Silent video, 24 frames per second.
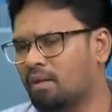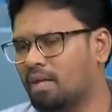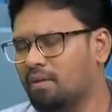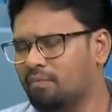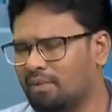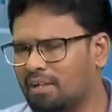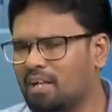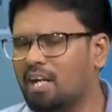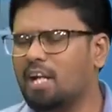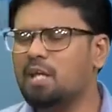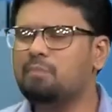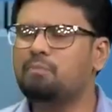
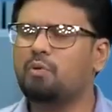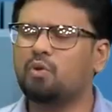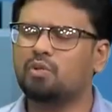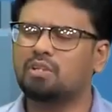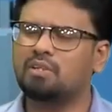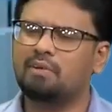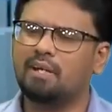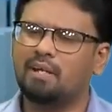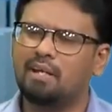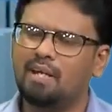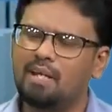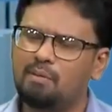இவர்களை
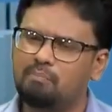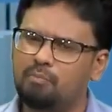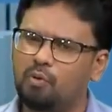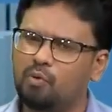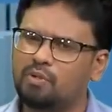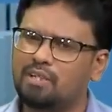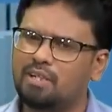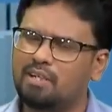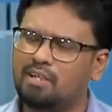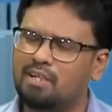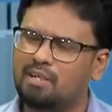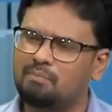பொறுத்தவரையில்
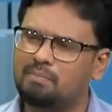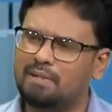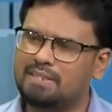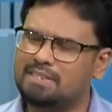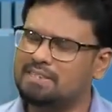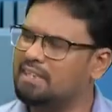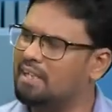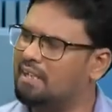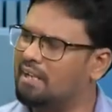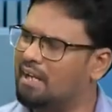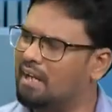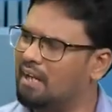இப்போது இருக்கிற
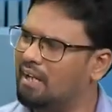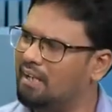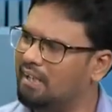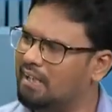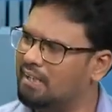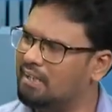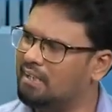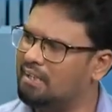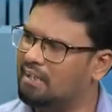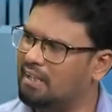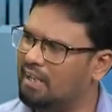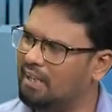பிரச்சனை என்ன
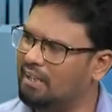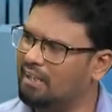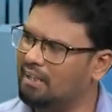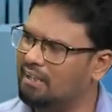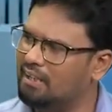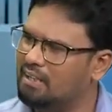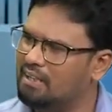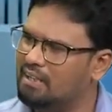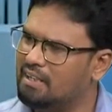என்னென்றால்